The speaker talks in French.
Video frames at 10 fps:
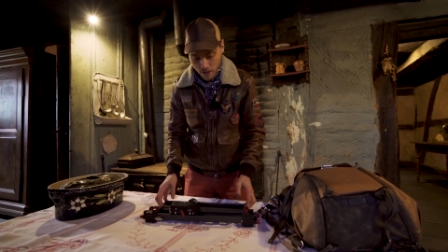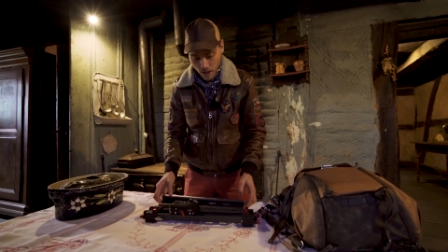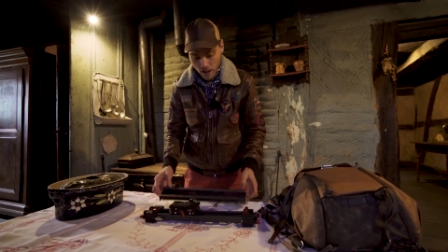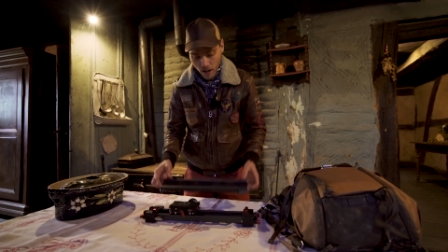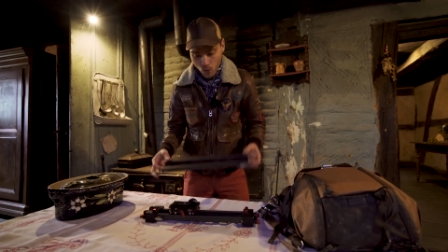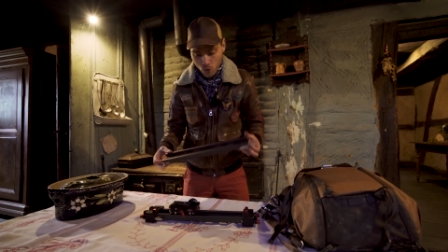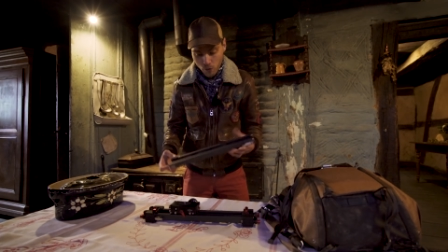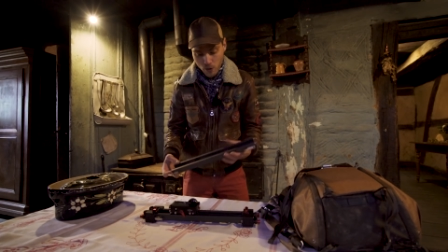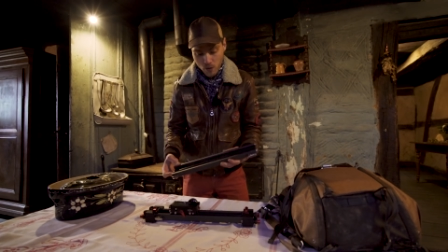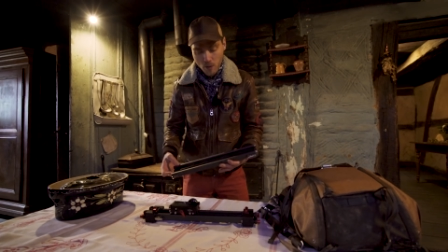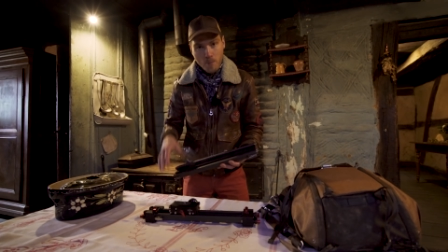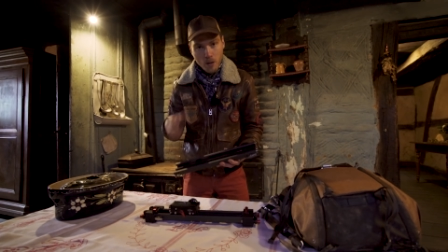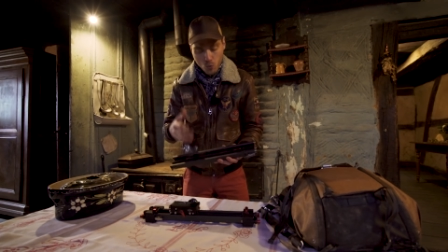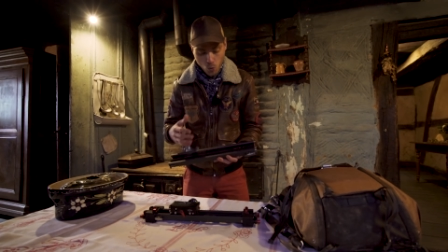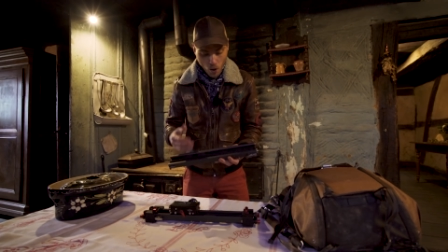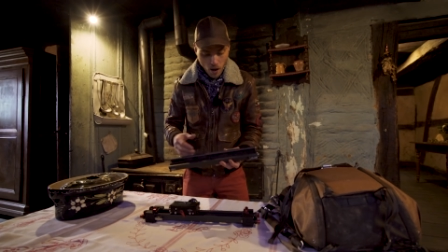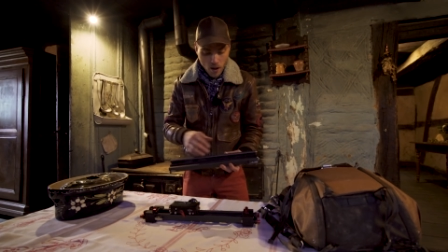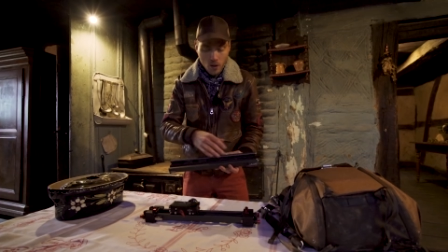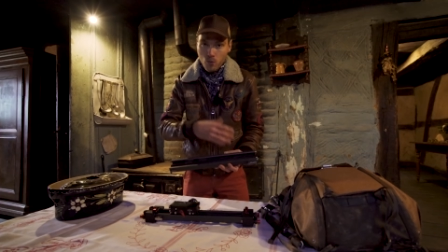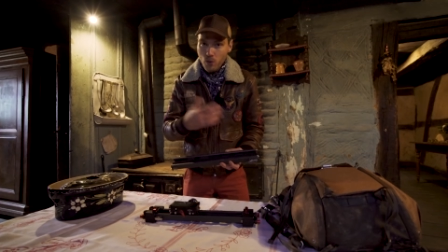ces rails à rallonge, en fait, vous n'avez pas de courroie
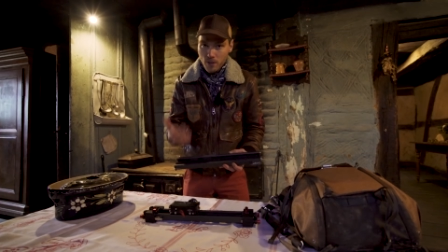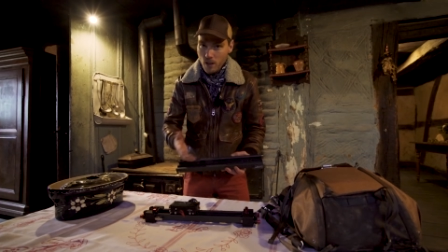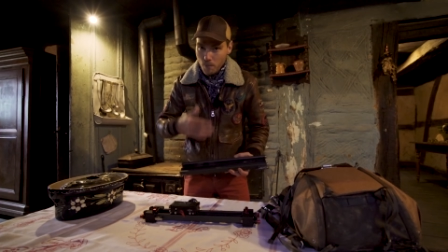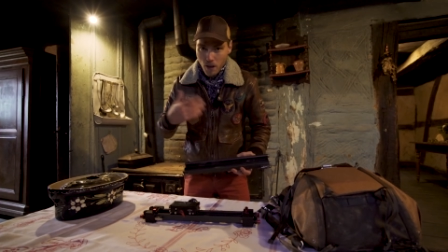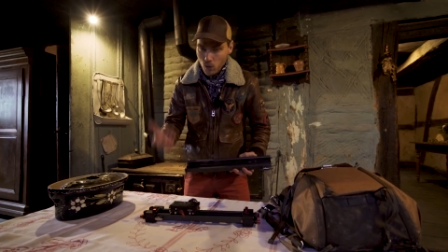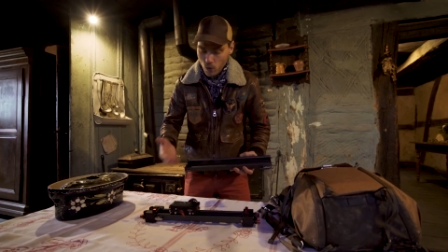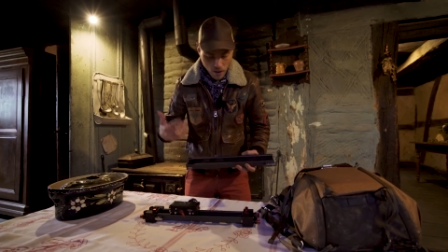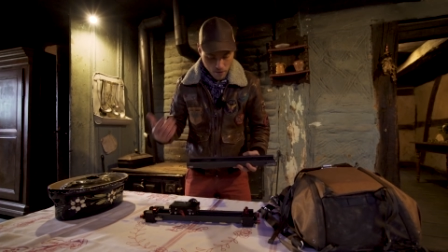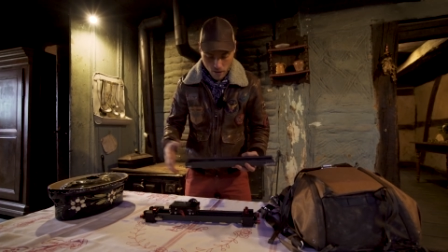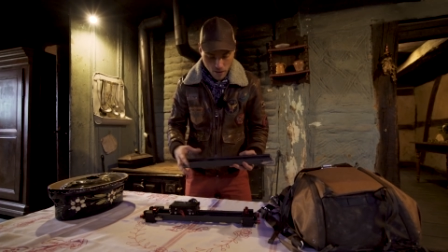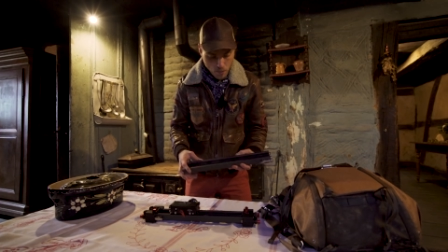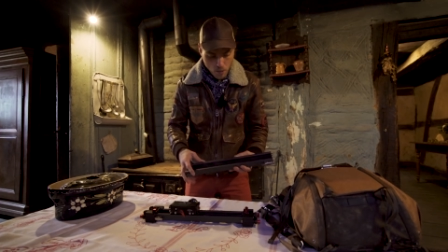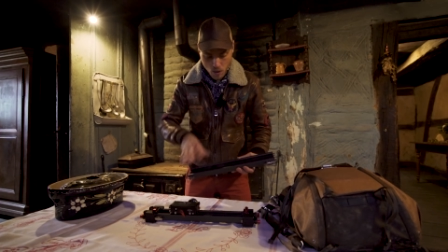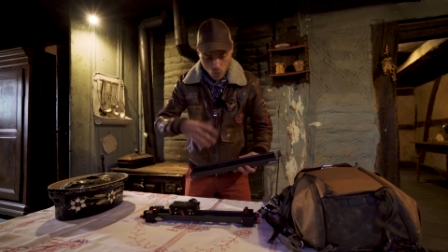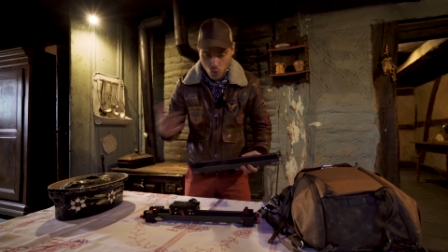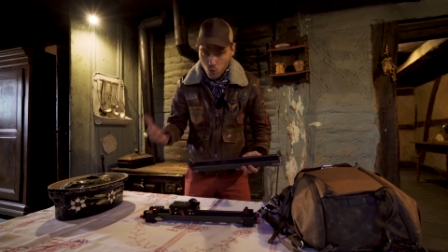que vous risquez de perdre, de casser, d'abîmer ou